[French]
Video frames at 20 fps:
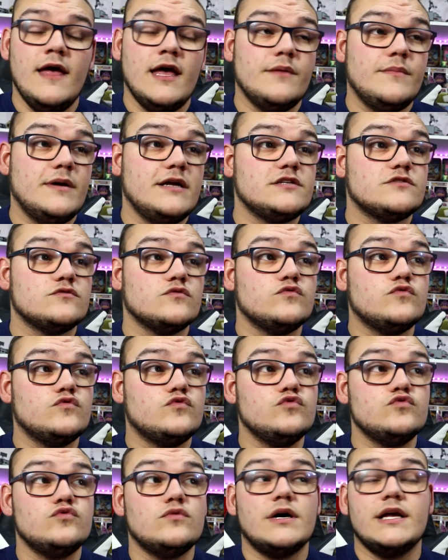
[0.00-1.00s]
eh ben, elles sont
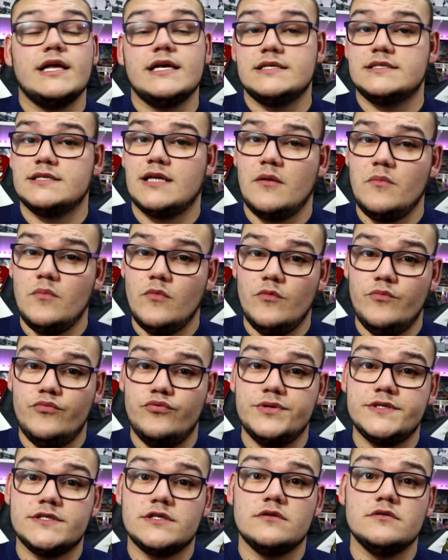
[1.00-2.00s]
toujours extrêmement
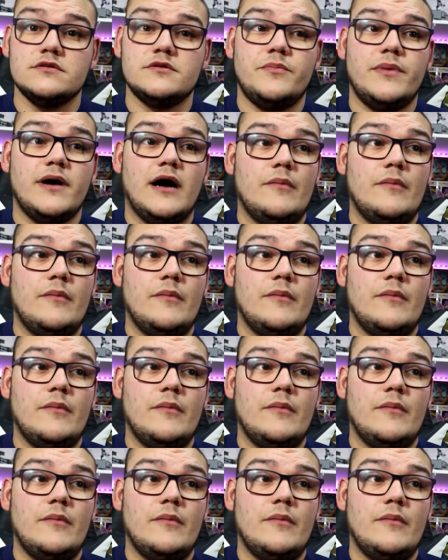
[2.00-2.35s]
puissantes par